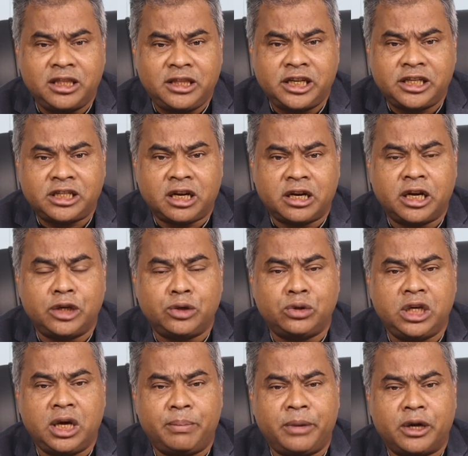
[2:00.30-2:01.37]
দেশটাকে যদি
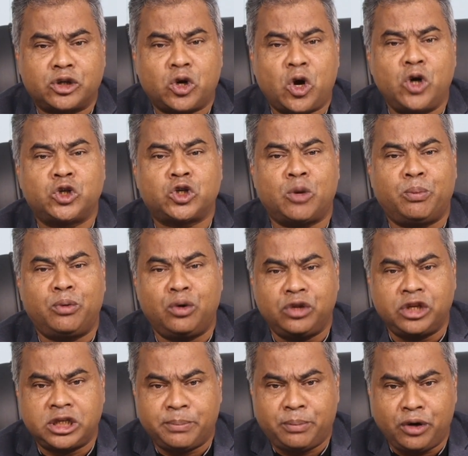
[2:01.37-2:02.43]
আমরা স্বয়ং সম্পূর্ণ
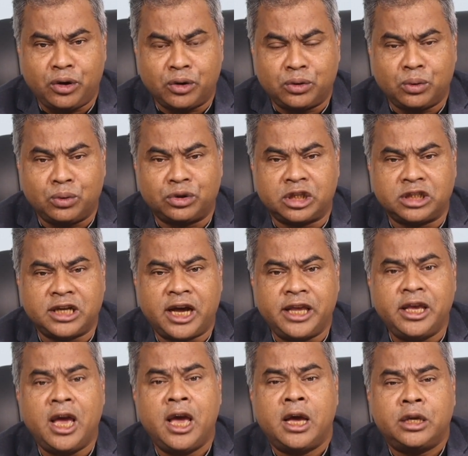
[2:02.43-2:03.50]
দেশে পরিণত করতে যাই
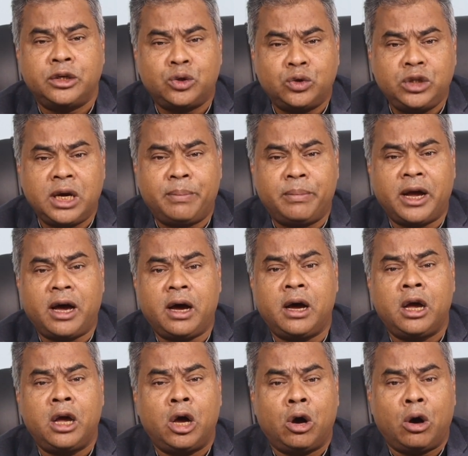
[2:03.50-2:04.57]
যদি আমরা
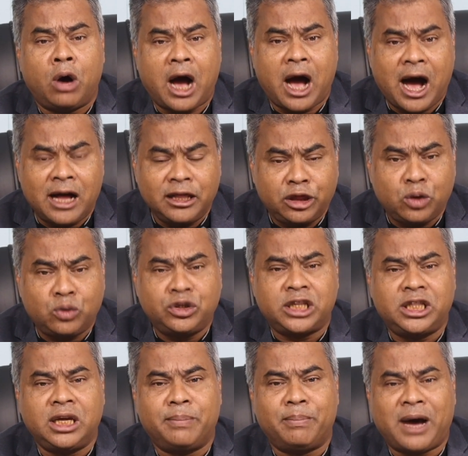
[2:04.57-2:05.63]

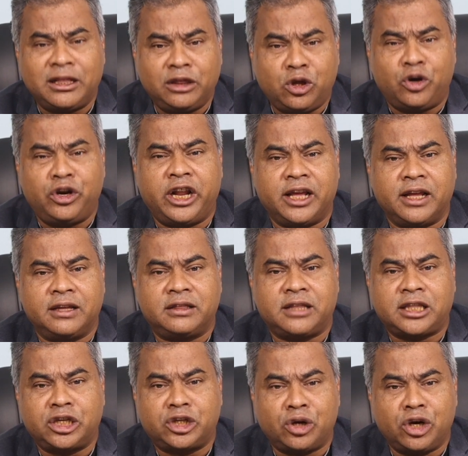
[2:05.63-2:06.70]
আন্তর্জাতিক মানদণ্ডে
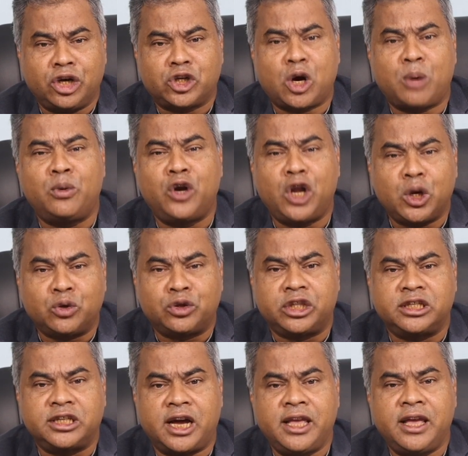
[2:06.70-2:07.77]
তাদের সঙ্গে সমন্বয় করতে
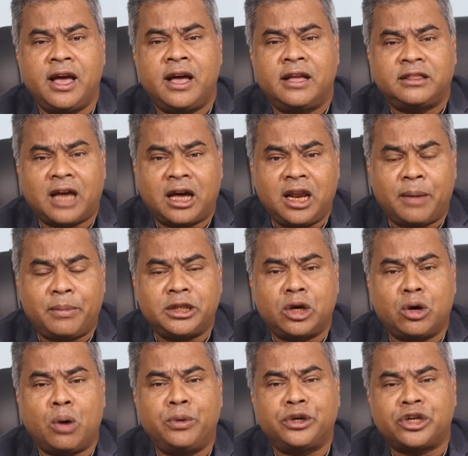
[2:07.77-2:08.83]
যাই তাহলে আমাদের
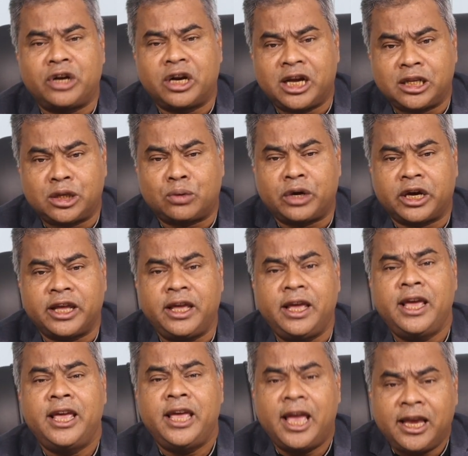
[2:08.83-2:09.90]
গবেষণার ক্ষেত্রটাকে
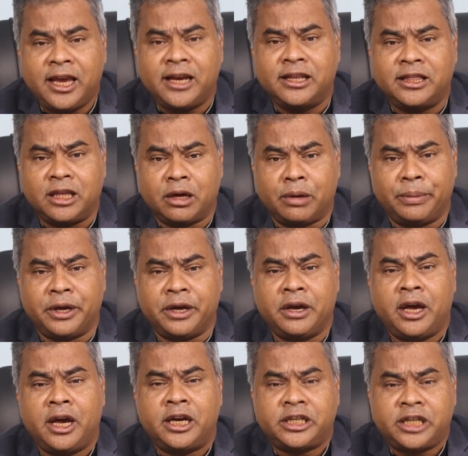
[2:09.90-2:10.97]
এগিয়ে নিতে হবে
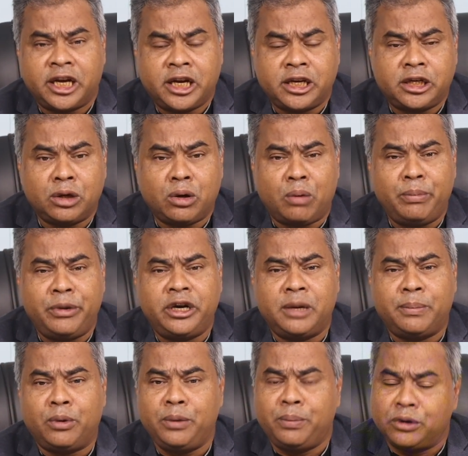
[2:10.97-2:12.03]
সেক্ষেত্রে গভর্নমেন্টের
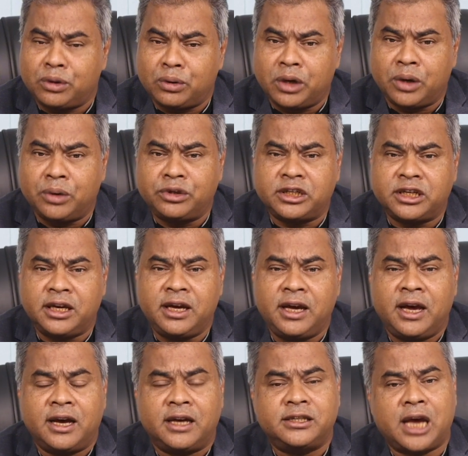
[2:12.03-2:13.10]
পরিপত্রটা হচ্ছে
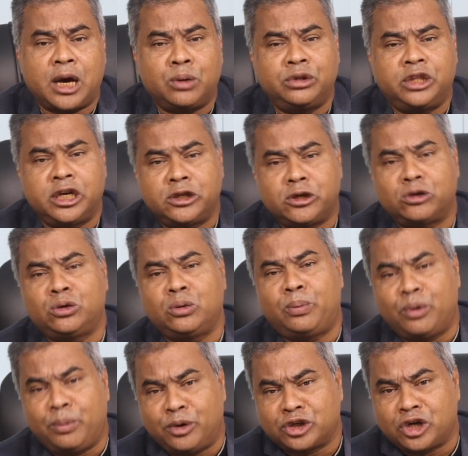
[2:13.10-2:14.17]
যে এখন থেকে যত
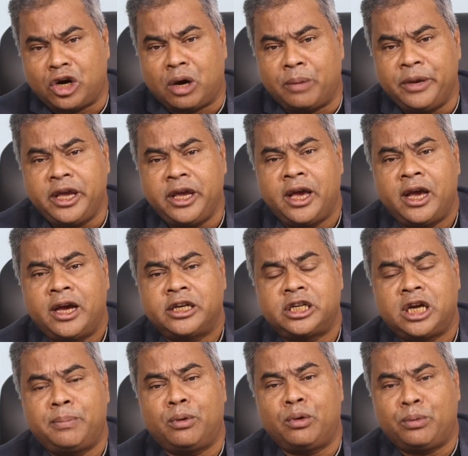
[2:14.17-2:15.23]
প্রমোশন হবে সেই
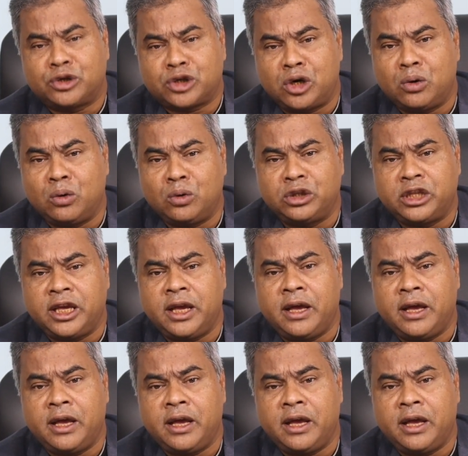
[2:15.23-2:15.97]
প্রমোশনগুলোতে